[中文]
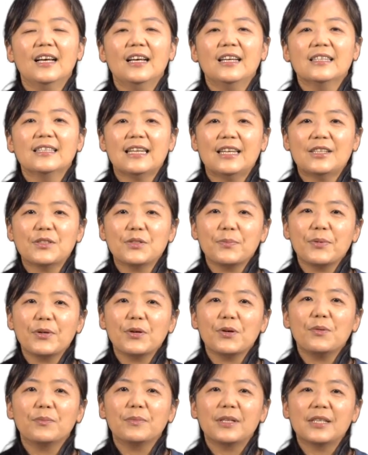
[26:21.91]
像修兵
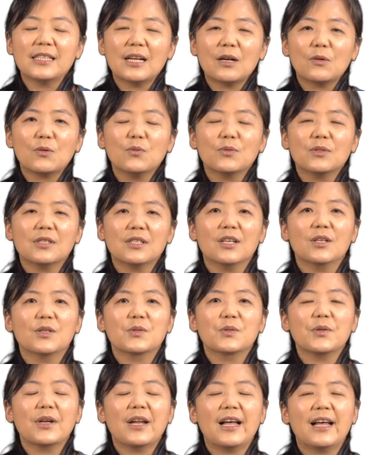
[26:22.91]
院，我们的照顾者
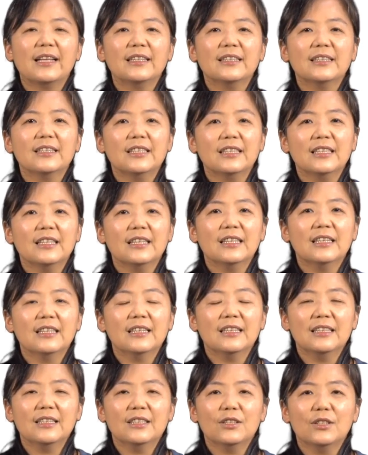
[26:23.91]
虽然
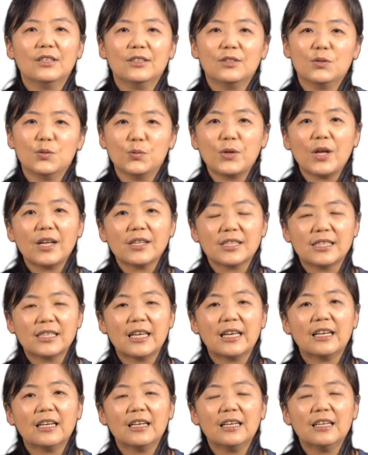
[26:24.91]
主要时
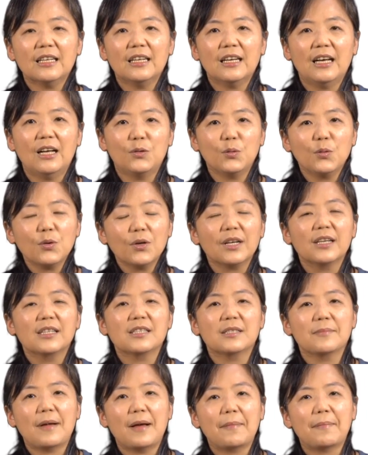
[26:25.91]
间很多人可能
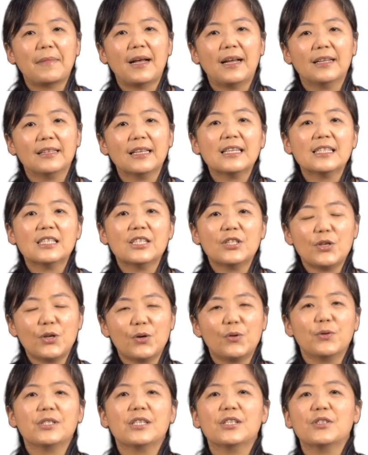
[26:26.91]
是妈妈，但是也
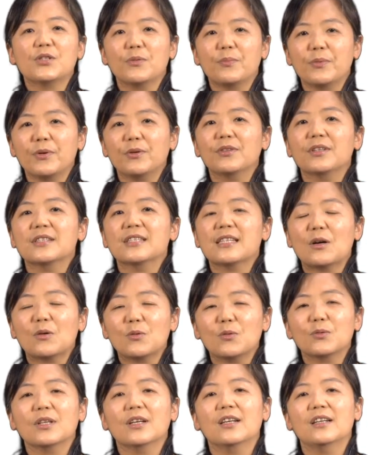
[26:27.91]
有一些修病院的照
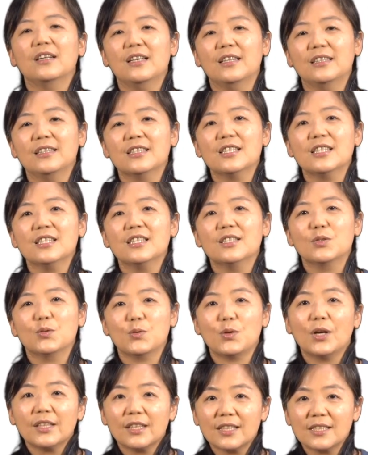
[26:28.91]
顾的人是主
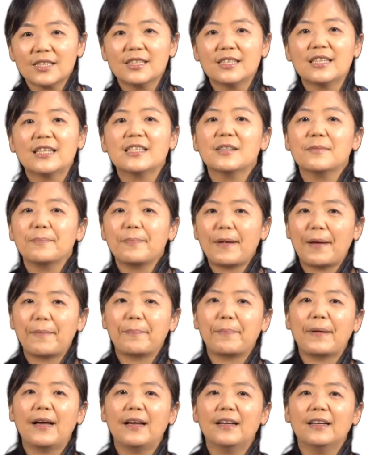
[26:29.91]
要的时间是爸
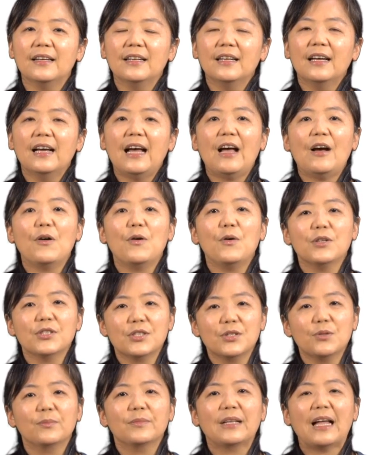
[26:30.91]
爸，或者
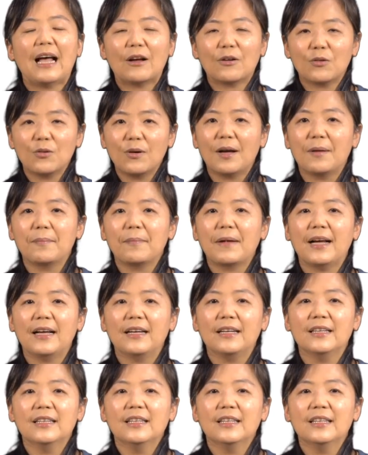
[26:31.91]
是我们的阿公阿妈。